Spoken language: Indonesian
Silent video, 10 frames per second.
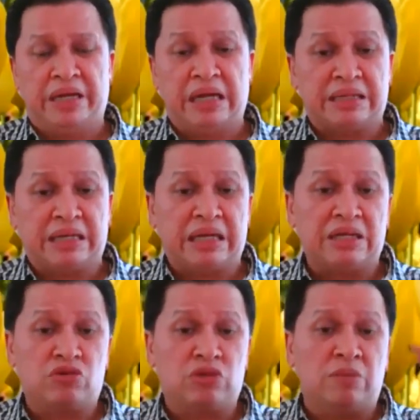Padahal
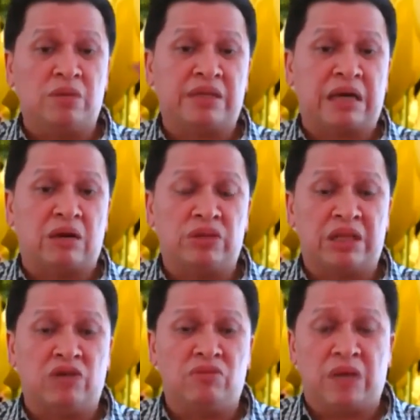katakanlah sudah
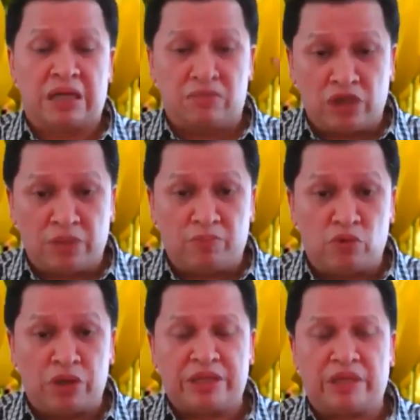bertahun-tahun bahkan
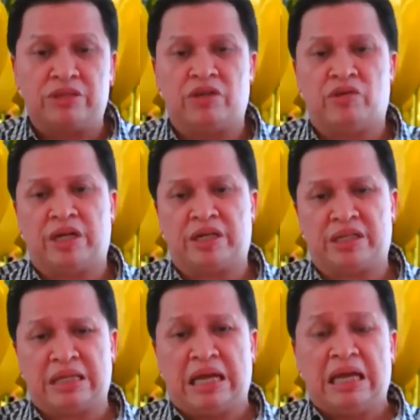mungkin puluhan tahun jadi
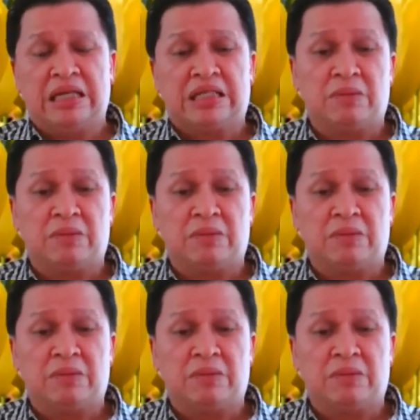orang Kristen.